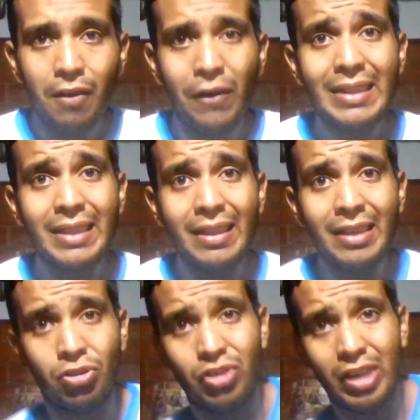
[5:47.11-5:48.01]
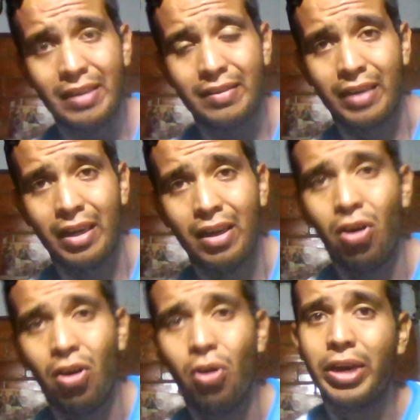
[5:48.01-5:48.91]
falta de conciencia.
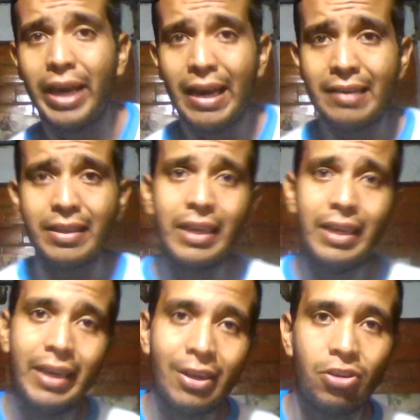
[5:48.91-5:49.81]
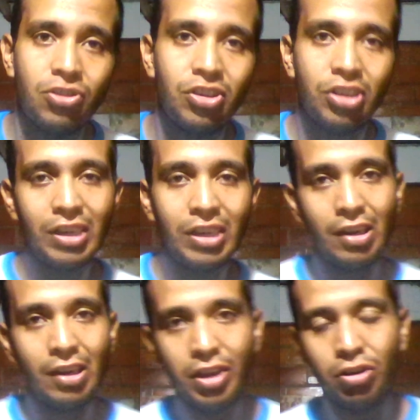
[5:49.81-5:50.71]
Ok, sé que el concierto se le
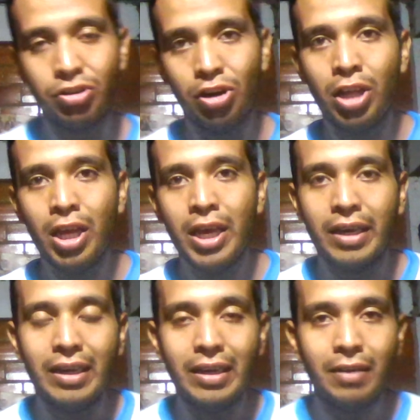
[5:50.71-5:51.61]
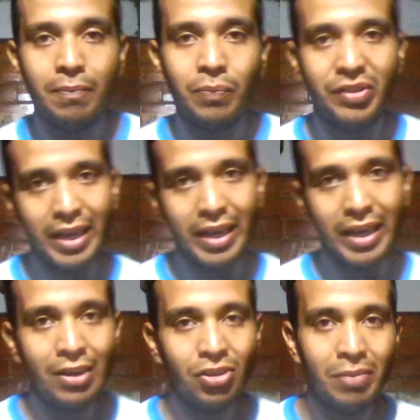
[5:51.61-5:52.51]
salió de control. Y sé que
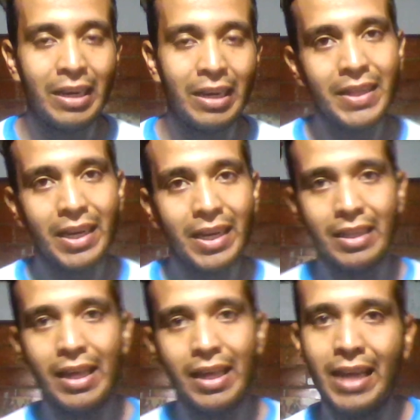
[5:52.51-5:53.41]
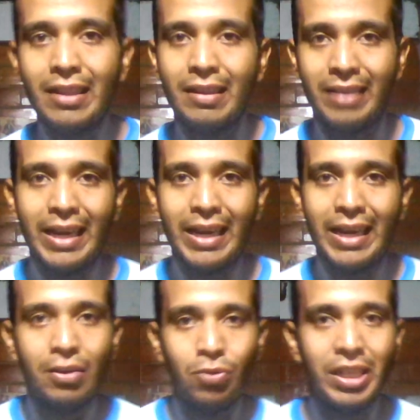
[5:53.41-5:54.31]
él no se imaginaba esta cantidad de gente. Y sé que la
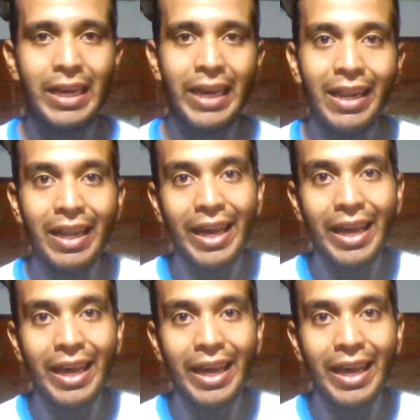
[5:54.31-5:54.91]
seguridad que